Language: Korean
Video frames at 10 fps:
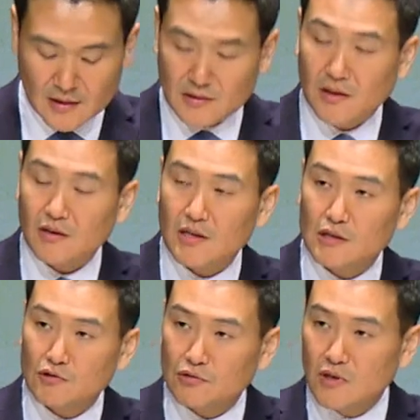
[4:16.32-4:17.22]
자,
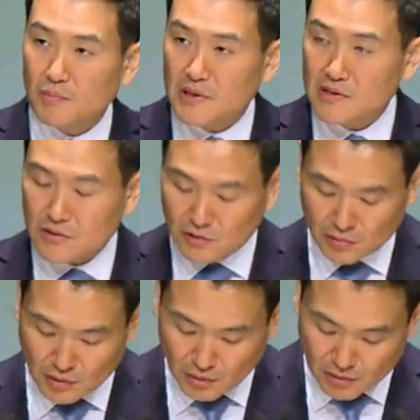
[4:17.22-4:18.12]
이렇게 수입해서
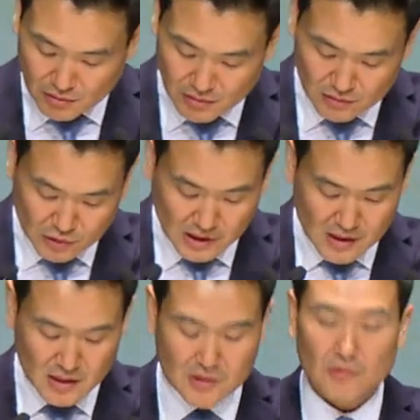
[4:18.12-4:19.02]
들여온
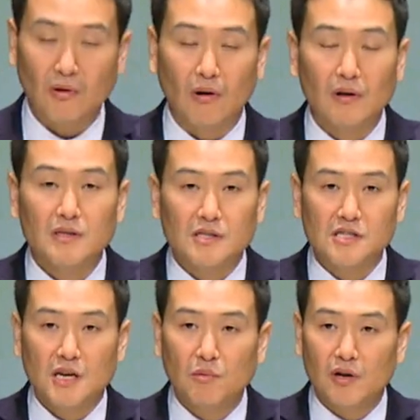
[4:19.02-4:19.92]
우상을 가지고
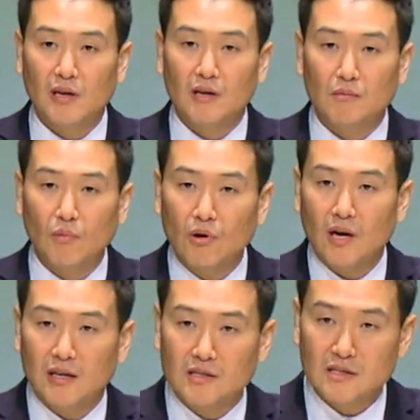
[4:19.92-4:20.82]
이세벨이 뭘
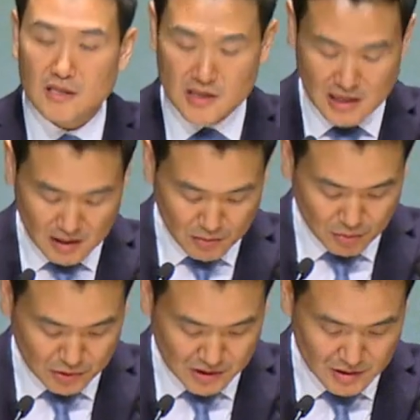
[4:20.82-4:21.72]
하는지 잘 한번
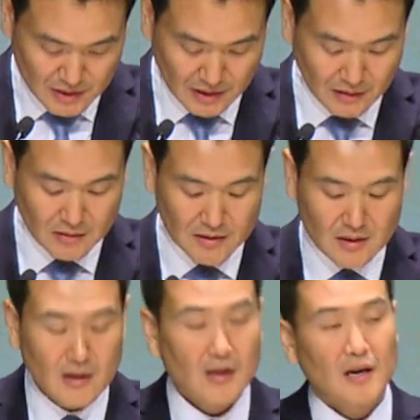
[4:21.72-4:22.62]
보시길 바래요.
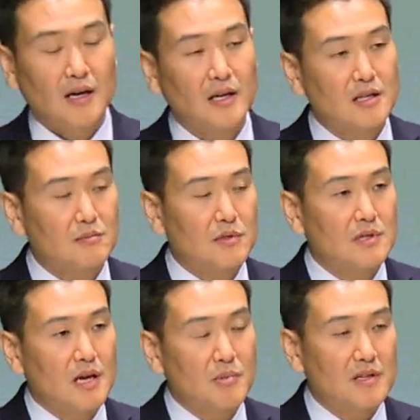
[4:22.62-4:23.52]

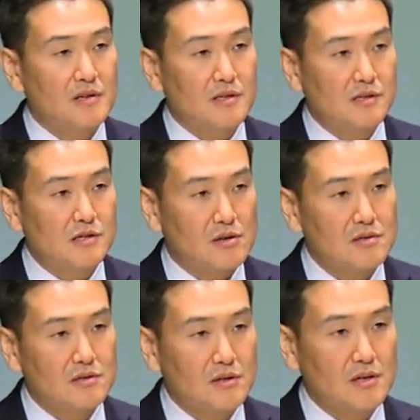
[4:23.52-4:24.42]
하나님을 예배드리는
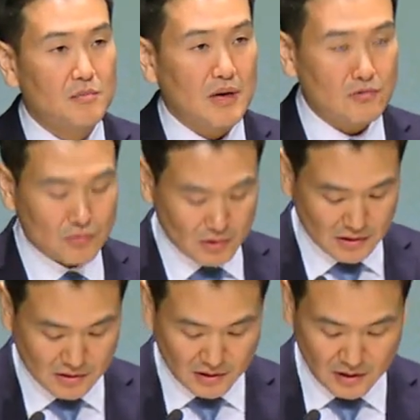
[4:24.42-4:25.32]
성전을
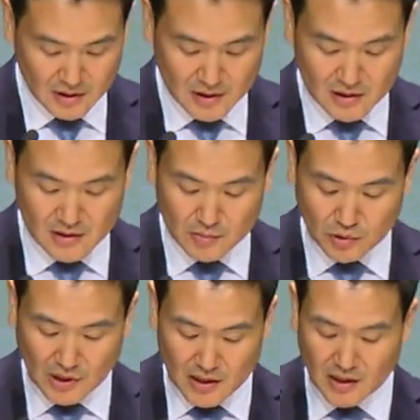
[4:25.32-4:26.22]
바꾸어서
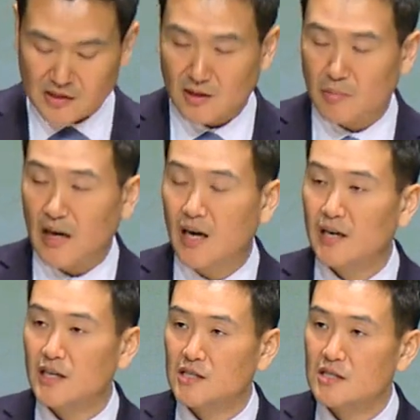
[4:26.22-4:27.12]
리모델링해서
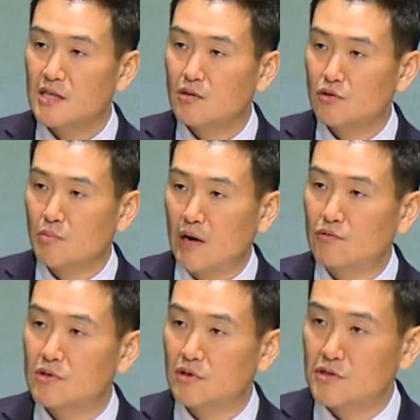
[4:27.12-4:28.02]
바알의 신당으로
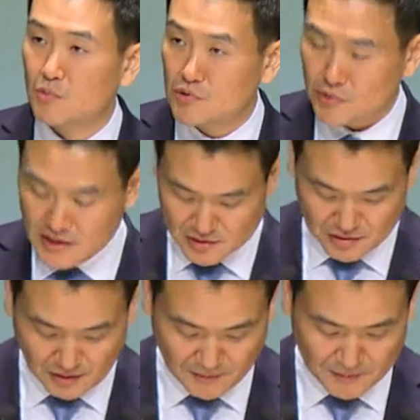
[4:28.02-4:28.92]
바꾸는 것을 볼 수가 있죠.